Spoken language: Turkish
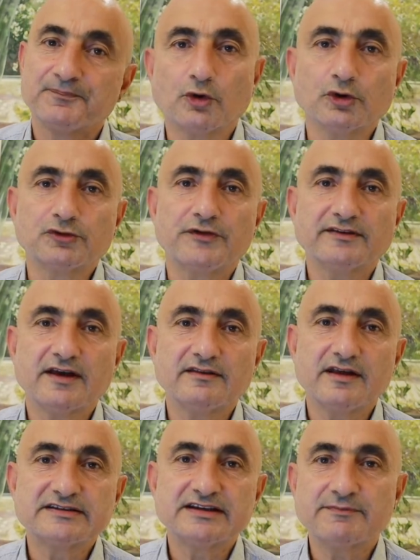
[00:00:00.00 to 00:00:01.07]
Konut fiyat
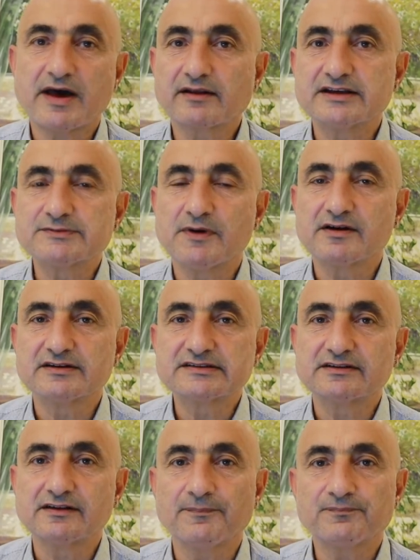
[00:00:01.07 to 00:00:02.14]
endeksi Merkez
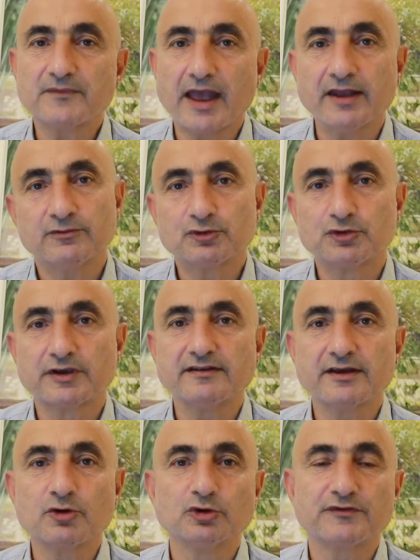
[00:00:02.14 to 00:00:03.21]
Bankası'nın en
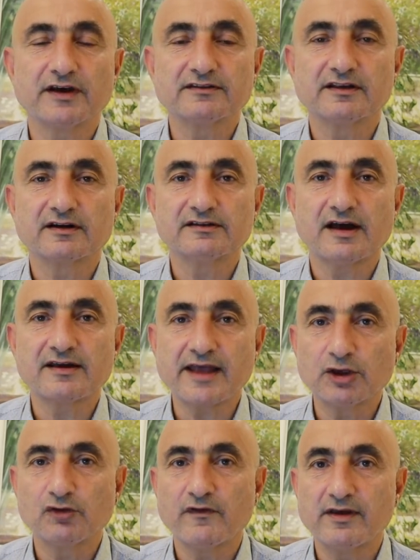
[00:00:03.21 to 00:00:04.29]
Türkiye'deki konut fiyatlarına dair
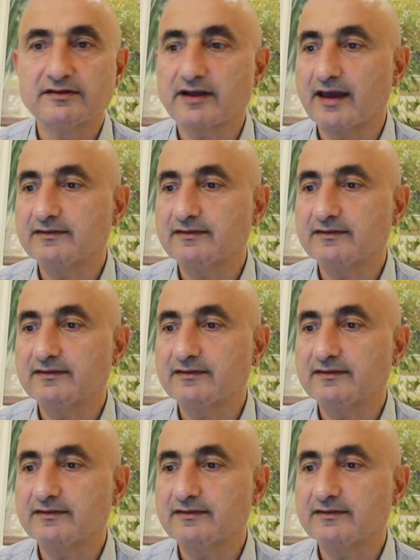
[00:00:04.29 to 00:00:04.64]
en güvenilir